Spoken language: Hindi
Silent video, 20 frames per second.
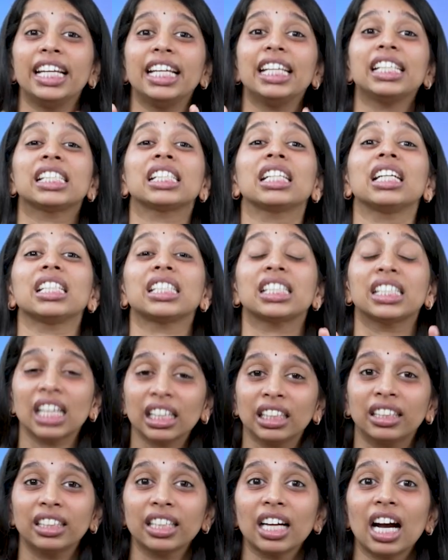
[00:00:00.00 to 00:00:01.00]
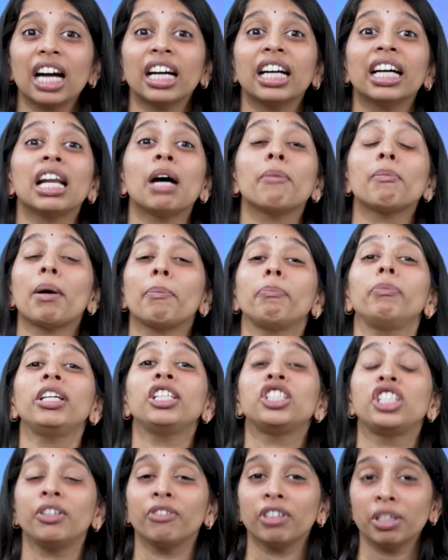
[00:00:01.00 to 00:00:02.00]
इसका सत्य अगर हम अपने
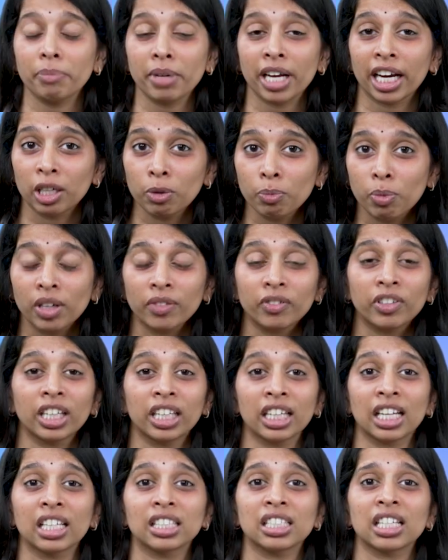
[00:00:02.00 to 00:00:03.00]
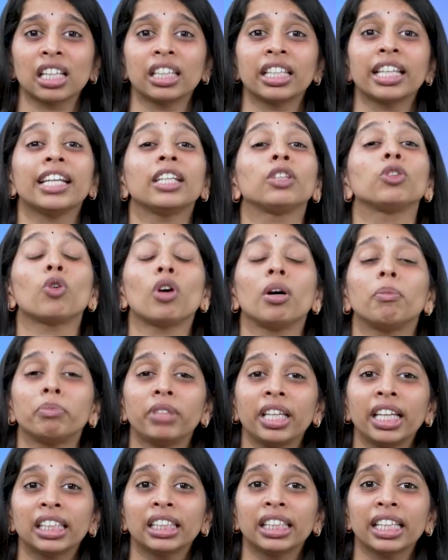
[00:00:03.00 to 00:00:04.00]
जीवन में अनुभव करना चाहते हैं तो हम
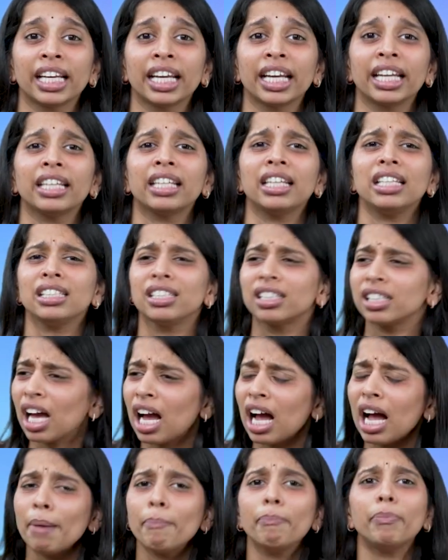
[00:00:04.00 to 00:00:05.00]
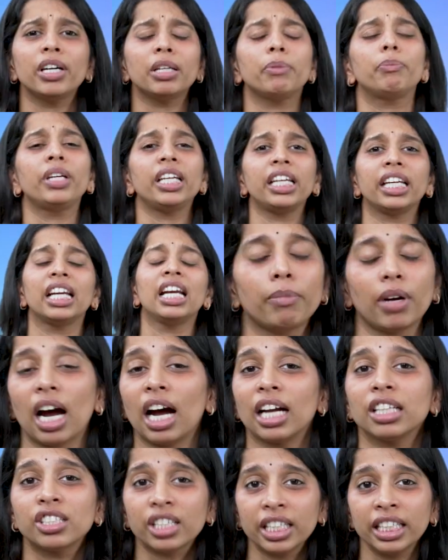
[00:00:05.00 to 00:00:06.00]
देखते हैं कि जहाँ पर भी
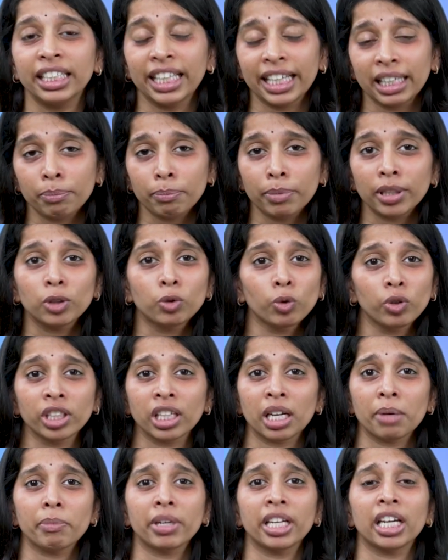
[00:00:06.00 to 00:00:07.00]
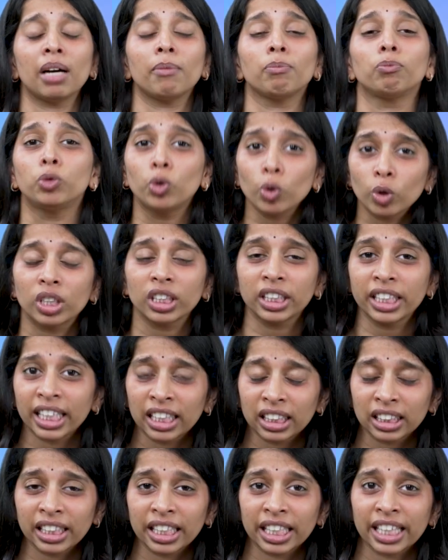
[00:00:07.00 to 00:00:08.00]
आज की डेट पर दुनिया में हम दुख
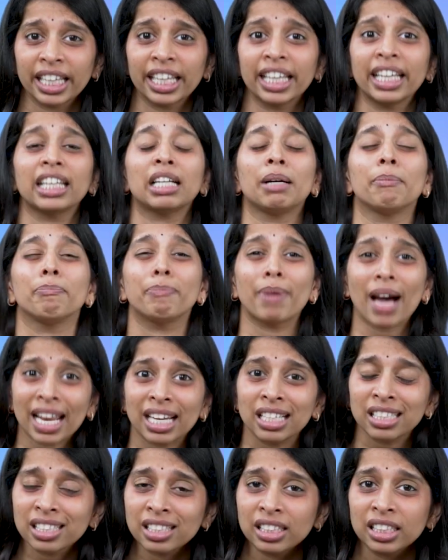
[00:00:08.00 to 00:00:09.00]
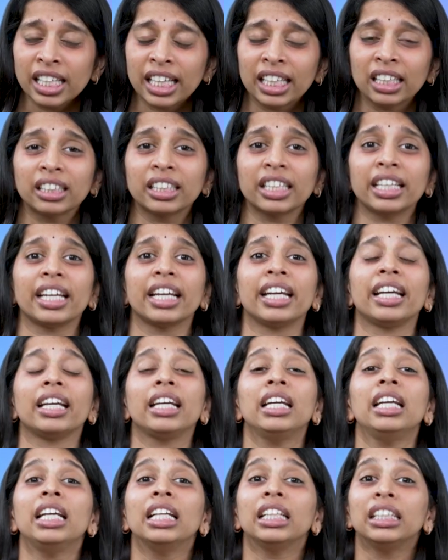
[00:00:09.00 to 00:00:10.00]
देखते हैं कंपैरिजन देखते हैं
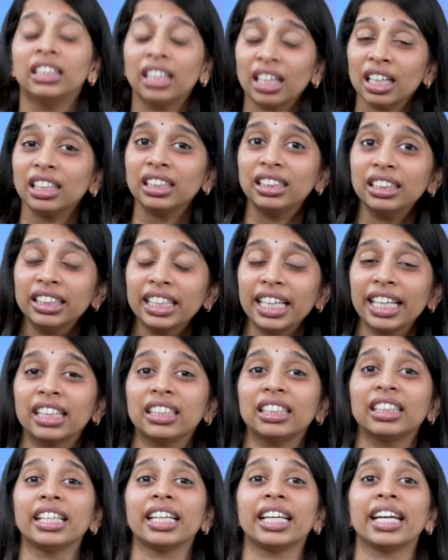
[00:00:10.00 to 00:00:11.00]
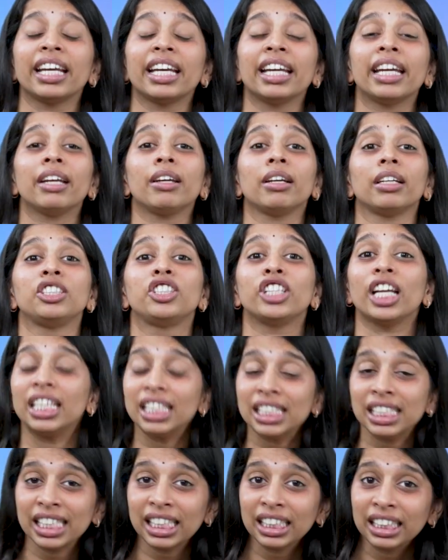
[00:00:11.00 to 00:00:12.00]
दर्द देखते हैं
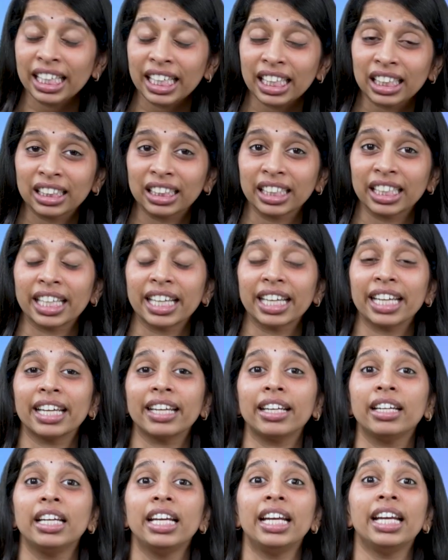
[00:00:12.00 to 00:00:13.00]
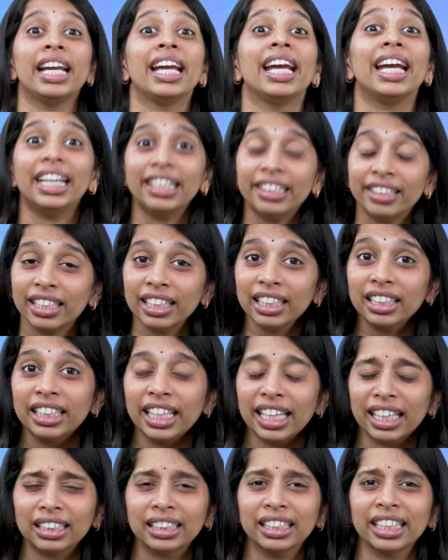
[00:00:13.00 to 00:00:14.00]
जेलिसी देखते हैं हेट्रेड
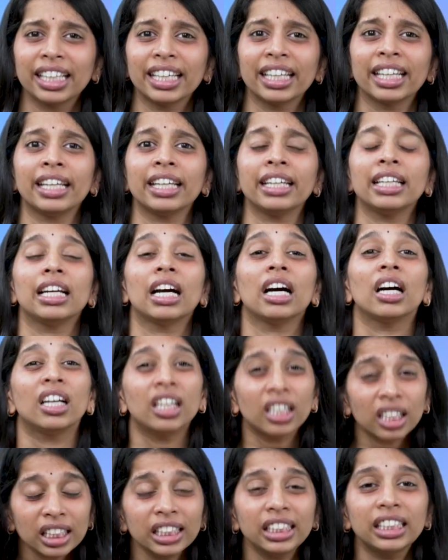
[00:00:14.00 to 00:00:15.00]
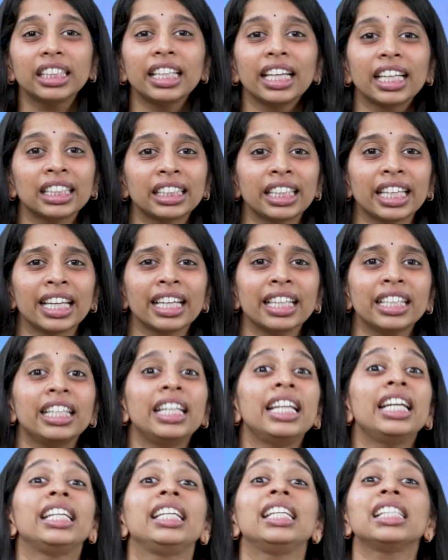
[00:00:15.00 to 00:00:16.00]
देखते हैं हर्ट देखते हैं
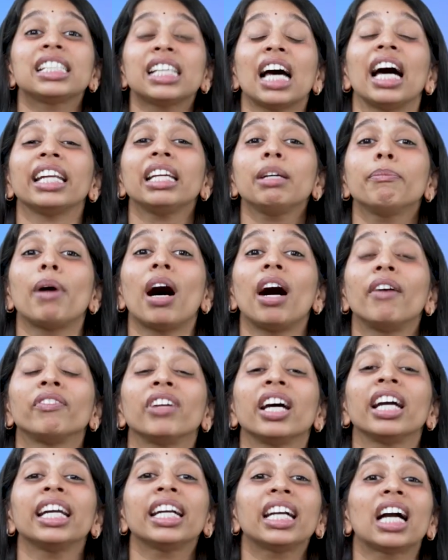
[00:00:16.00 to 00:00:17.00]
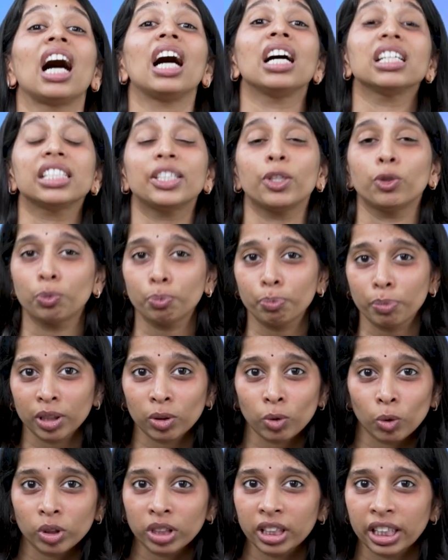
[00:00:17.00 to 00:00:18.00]
ये सारी भावनाएं कहाँ से उत्पन्न
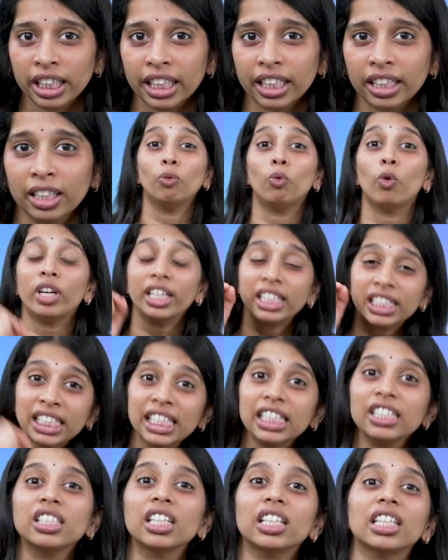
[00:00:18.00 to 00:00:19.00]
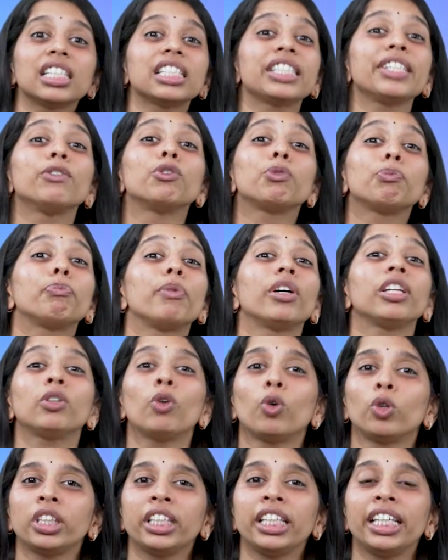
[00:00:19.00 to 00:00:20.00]
होती है वो इसी जगह से उत्पन्न
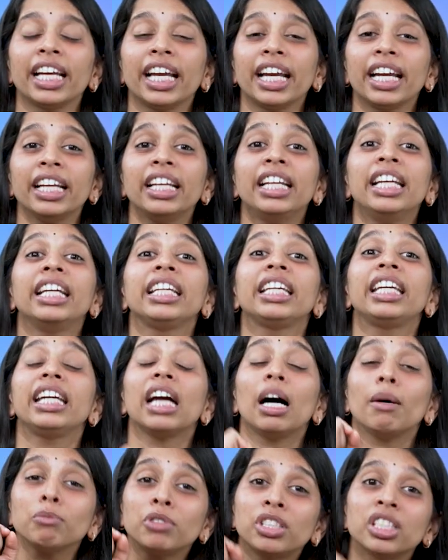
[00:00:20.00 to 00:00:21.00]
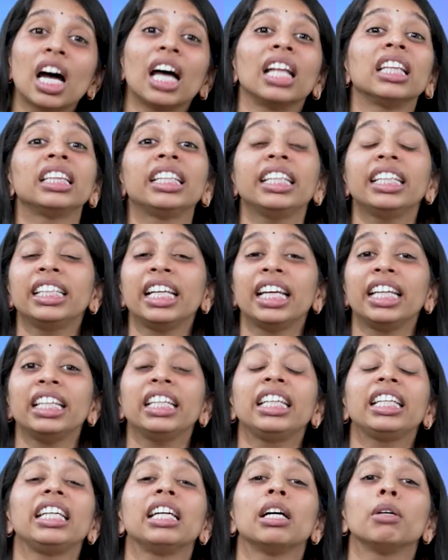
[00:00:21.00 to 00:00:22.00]
होती है कि हम जानते
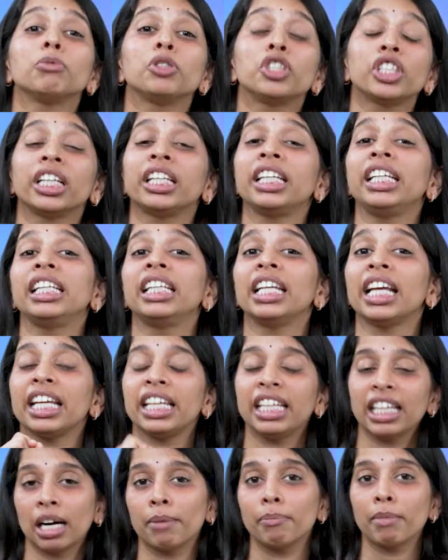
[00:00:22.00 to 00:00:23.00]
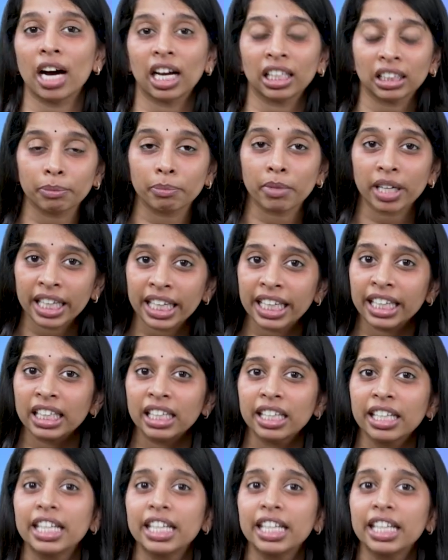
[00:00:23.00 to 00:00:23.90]
नहीं कि हम शरीर नहीं हम आत्मा है